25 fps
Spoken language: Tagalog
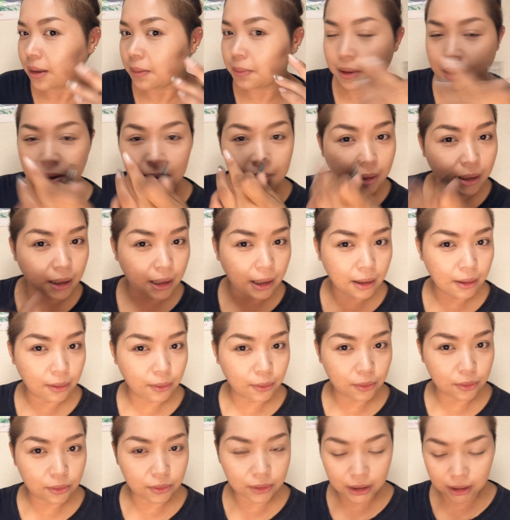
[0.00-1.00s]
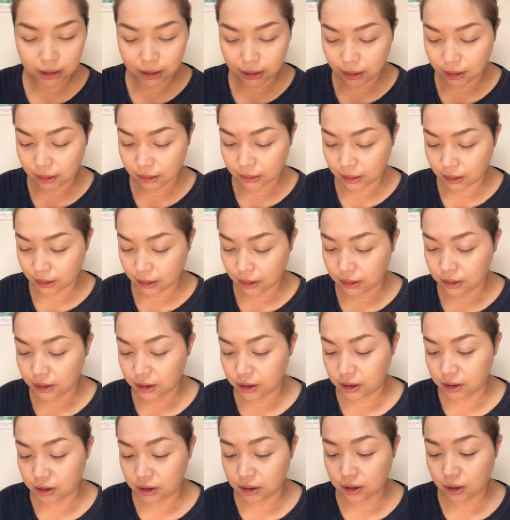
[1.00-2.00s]
Iba't ibang anggulo talaga, talagang
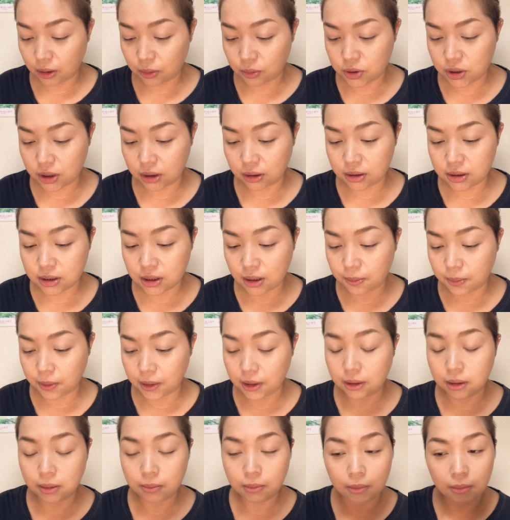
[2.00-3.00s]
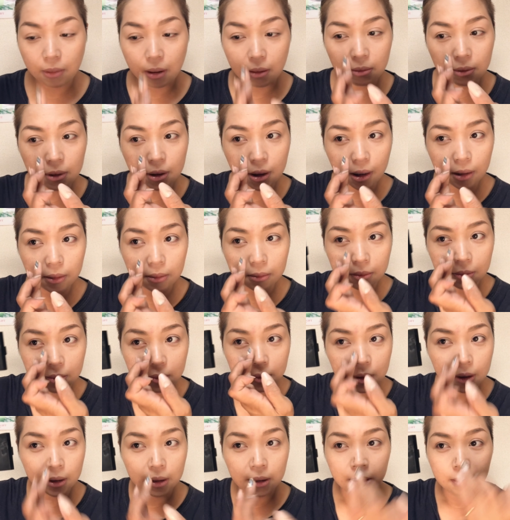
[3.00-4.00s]
tinitingnan ko siya. Tapos syempre hindi mo mawala 'yung
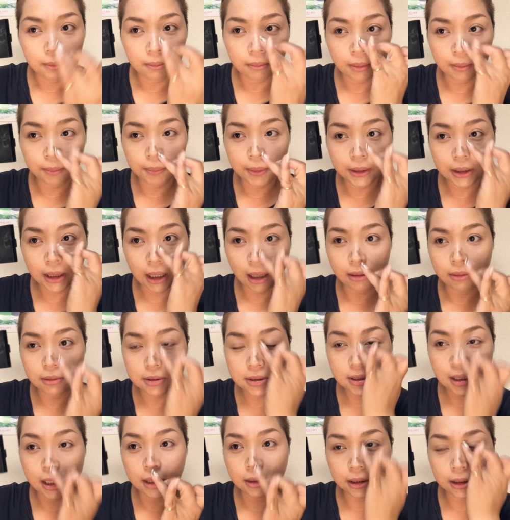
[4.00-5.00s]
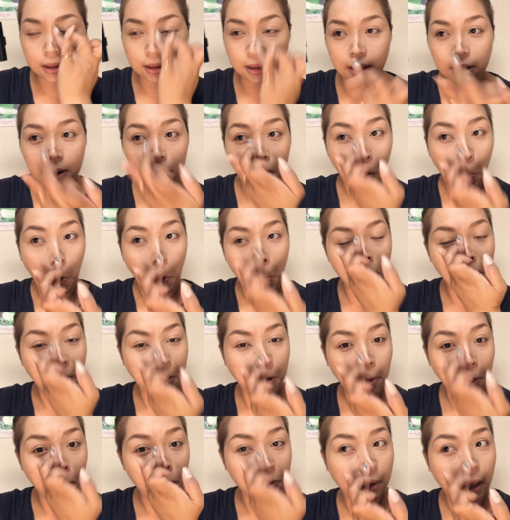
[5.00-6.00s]
pampatangos natin ng ilong
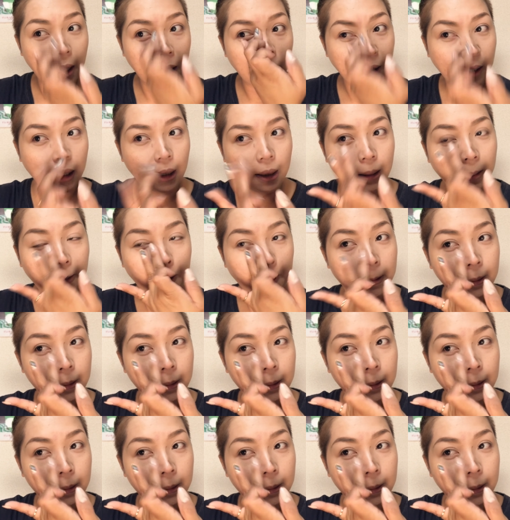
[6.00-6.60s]
kunwari.